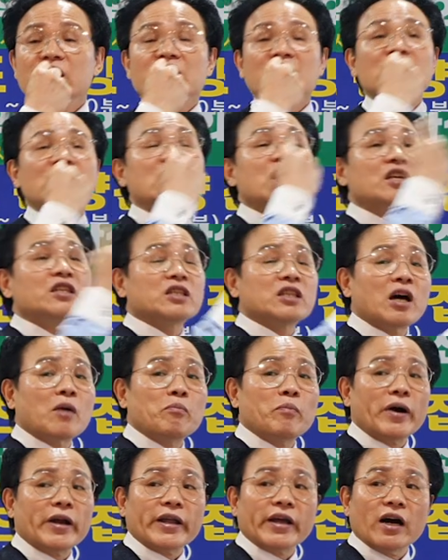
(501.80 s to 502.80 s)

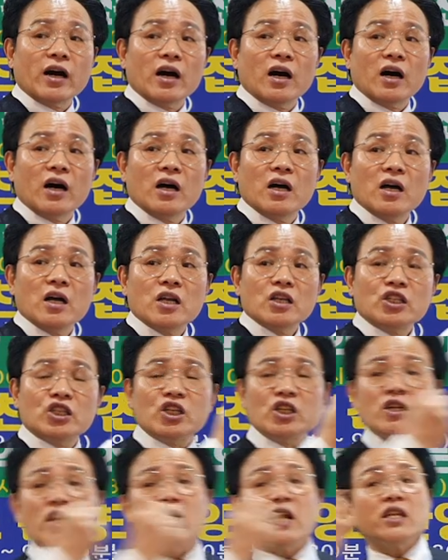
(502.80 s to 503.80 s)
잃는단 말이야.
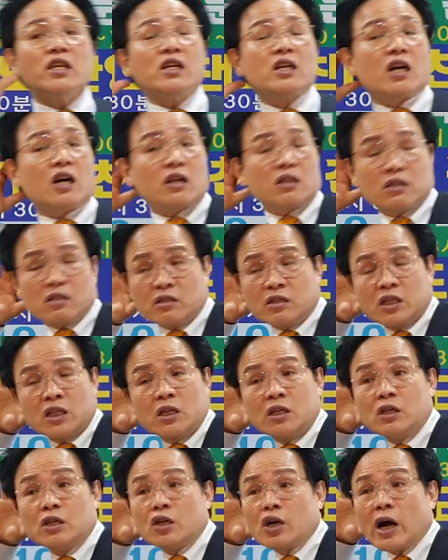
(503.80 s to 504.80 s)
친하니까
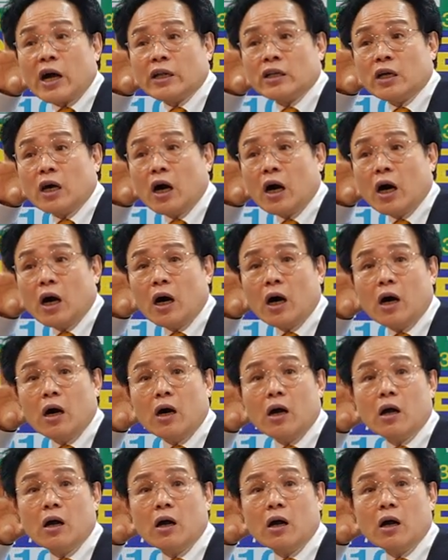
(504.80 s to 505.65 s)
들을 거 아니야.